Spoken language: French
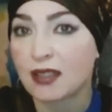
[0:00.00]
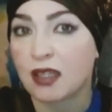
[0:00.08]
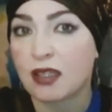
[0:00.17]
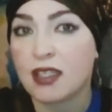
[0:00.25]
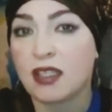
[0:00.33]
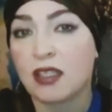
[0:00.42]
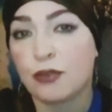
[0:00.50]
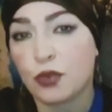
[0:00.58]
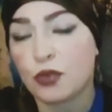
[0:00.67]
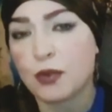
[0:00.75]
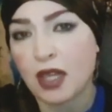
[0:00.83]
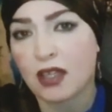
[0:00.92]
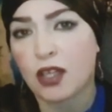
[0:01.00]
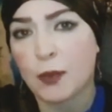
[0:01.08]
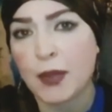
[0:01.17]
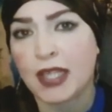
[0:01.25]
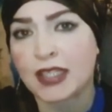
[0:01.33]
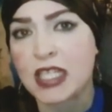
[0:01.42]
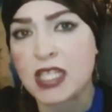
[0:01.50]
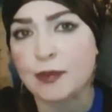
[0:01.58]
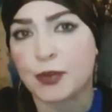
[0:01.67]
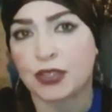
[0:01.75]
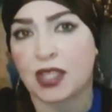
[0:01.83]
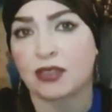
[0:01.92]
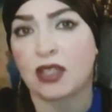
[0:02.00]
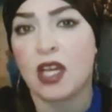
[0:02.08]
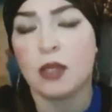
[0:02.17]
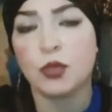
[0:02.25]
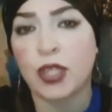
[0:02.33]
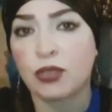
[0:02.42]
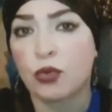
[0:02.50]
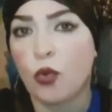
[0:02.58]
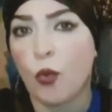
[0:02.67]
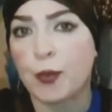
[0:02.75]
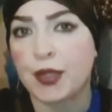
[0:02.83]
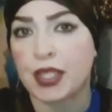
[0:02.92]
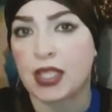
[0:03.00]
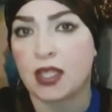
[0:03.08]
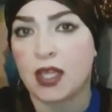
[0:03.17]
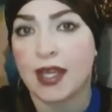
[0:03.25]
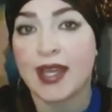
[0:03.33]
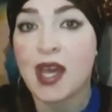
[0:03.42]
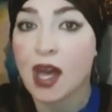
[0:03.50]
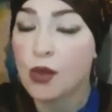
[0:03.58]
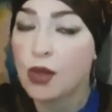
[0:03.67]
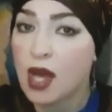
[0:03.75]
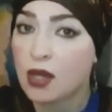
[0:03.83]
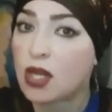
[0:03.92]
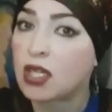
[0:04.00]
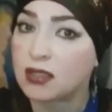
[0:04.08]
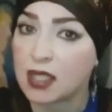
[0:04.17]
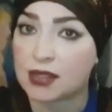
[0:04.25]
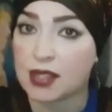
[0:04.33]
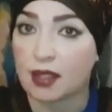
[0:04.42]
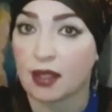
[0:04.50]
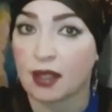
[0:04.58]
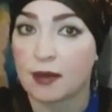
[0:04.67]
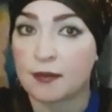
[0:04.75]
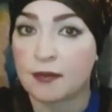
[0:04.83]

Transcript: état, il faut alors partager peut-être pour être compris, et à eux alors d'adhérer.